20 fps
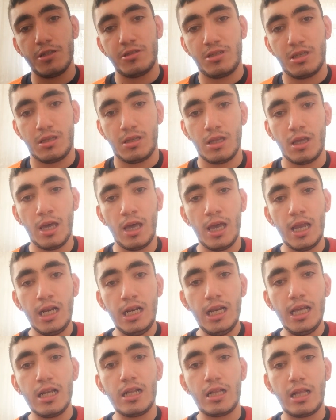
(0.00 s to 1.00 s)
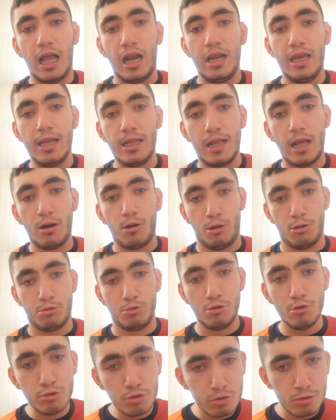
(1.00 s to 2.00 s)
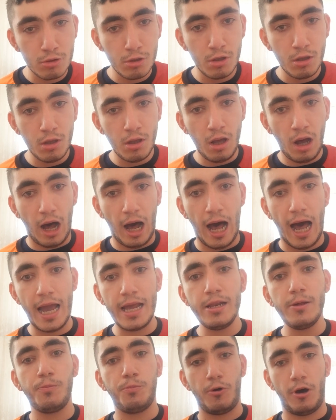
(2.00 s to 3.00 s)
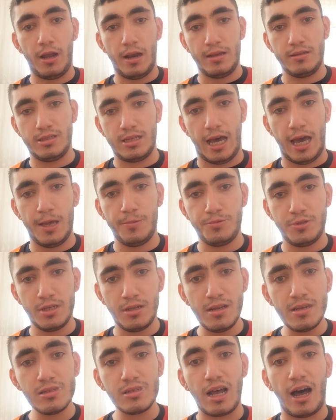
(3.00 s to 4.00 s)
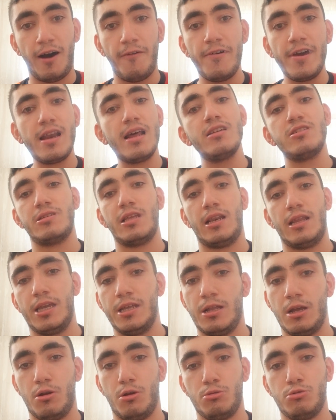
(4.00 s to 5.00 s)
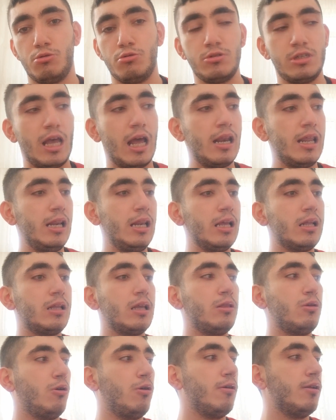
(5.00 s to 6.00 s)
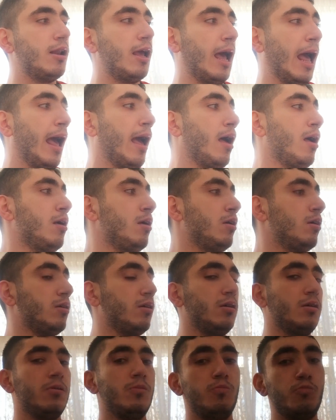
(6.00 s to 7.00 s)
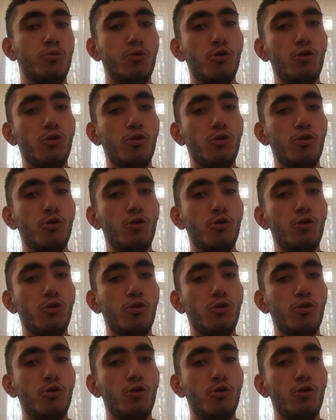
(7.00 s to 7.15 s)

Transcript: basit. Ligde lider oldunuz. Aynı puana sahipsiniz. de lider oldunuz. Yani ligde de öyle e,